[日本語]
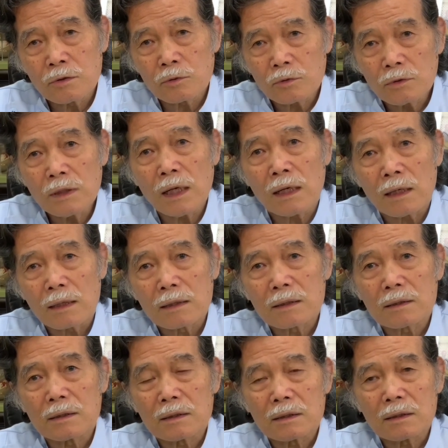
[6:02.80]
ことが
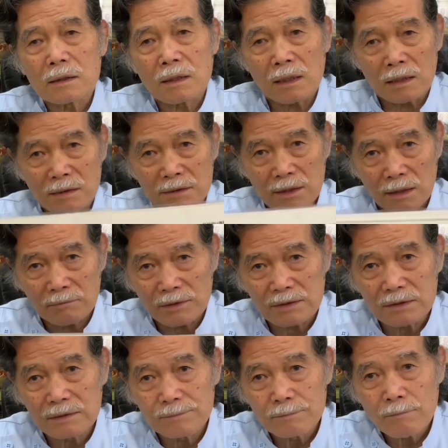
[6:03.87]
懸念されま
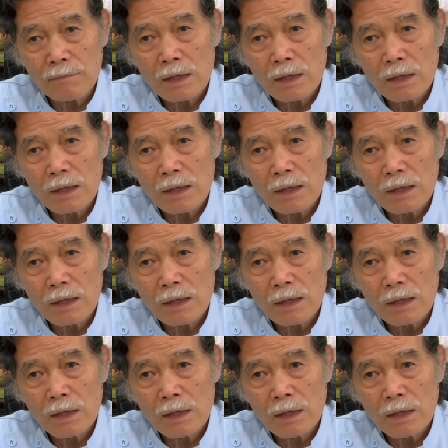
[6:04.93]
す、